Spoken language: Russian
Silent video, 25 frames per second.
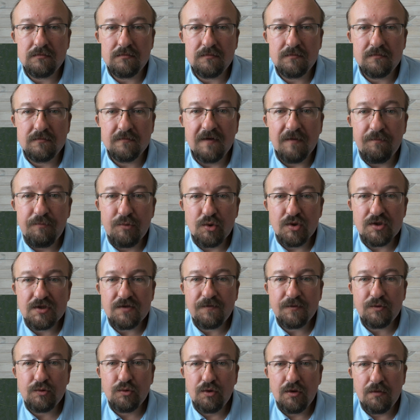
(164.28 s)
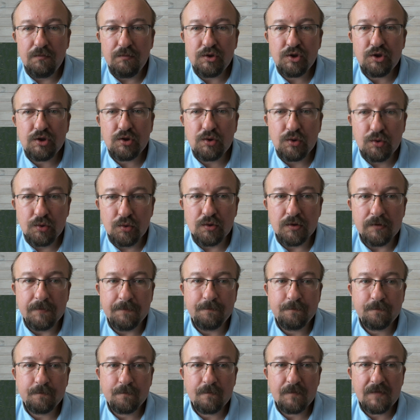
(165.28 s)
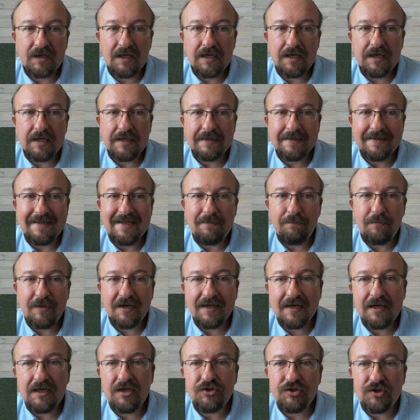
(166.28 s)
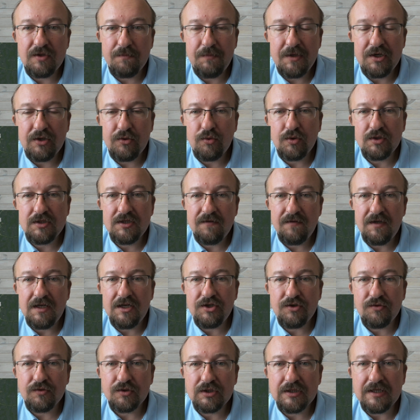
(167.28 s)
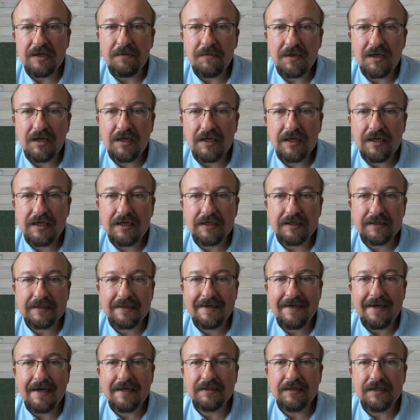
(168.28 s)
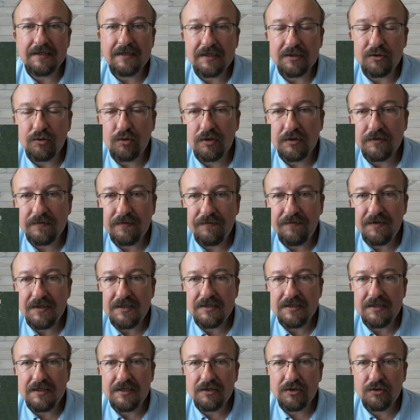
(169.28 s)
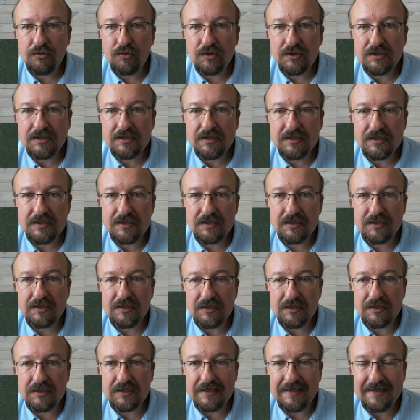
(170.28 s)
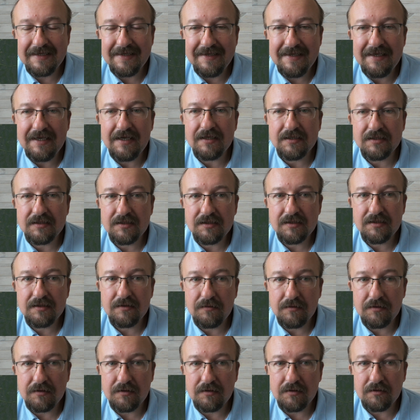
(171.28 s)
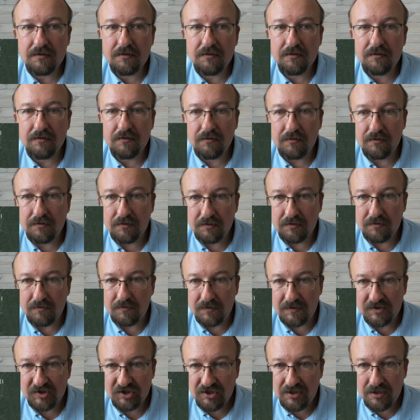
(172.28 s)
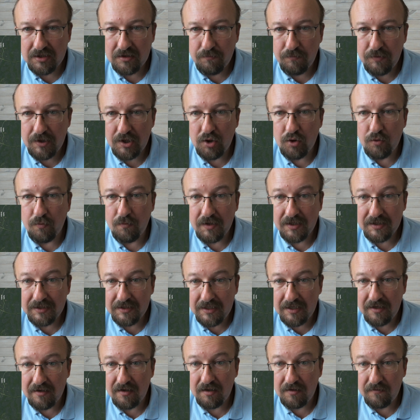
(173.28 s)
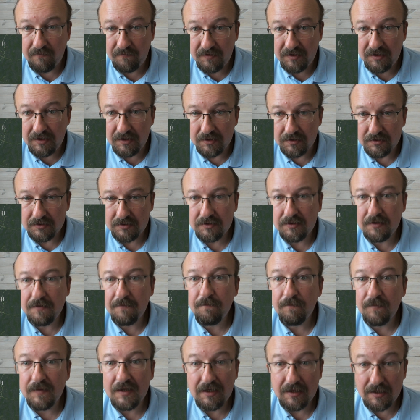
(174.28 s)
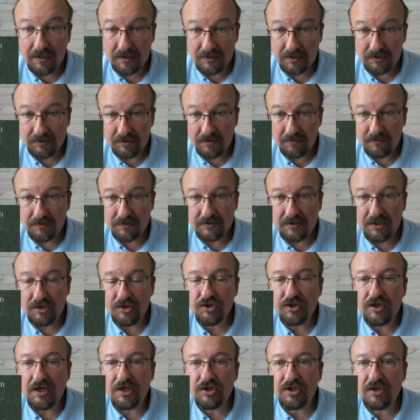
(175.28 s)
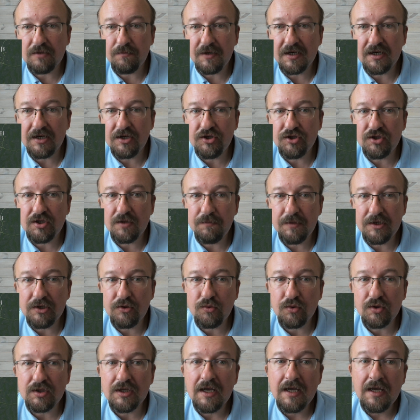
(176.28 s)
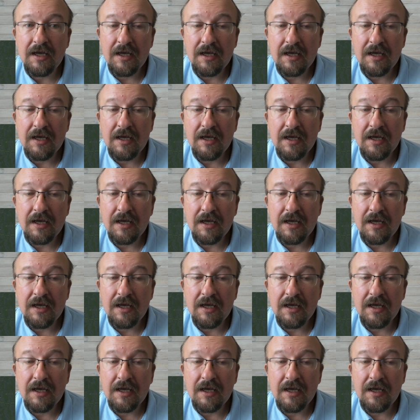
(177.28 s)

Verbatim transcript: вопрос в том, что а, на пограничном переходе Вильча, вот там а, кадры, которые вы видели, то есть а, есть шлагбаум на въезд, когда ты заезжаешь на пограничный переход,